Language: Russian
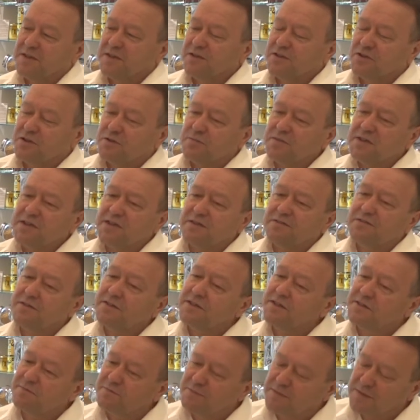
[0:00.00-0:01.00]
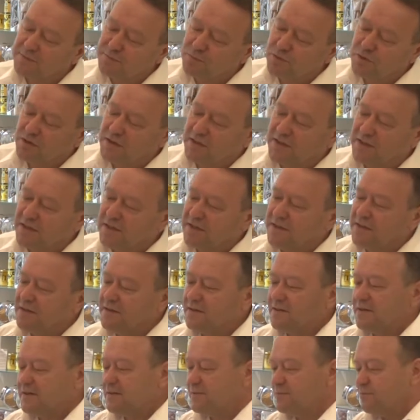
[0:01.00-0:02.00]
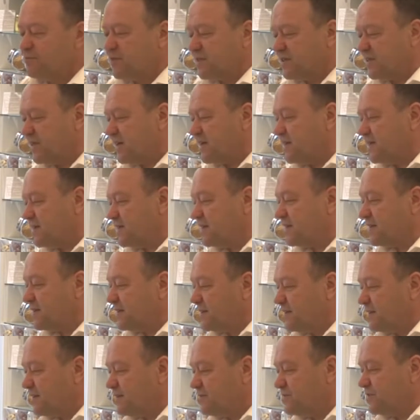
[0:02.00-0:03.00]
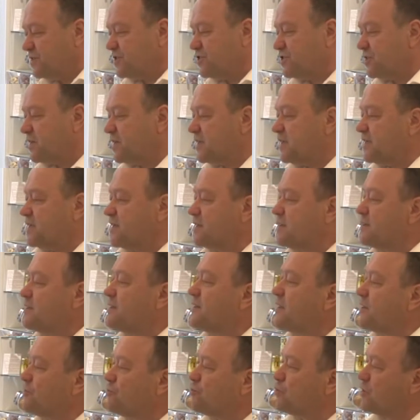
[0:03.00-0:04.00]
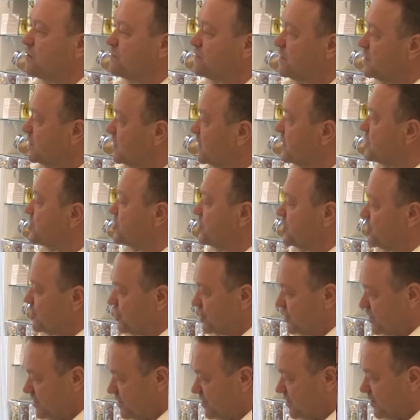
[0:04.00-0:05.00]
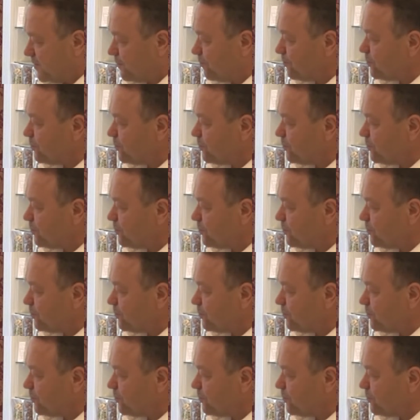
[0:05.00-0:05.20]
Но мы говорим о более э, банальных э, вещах на уровне нашей жизни.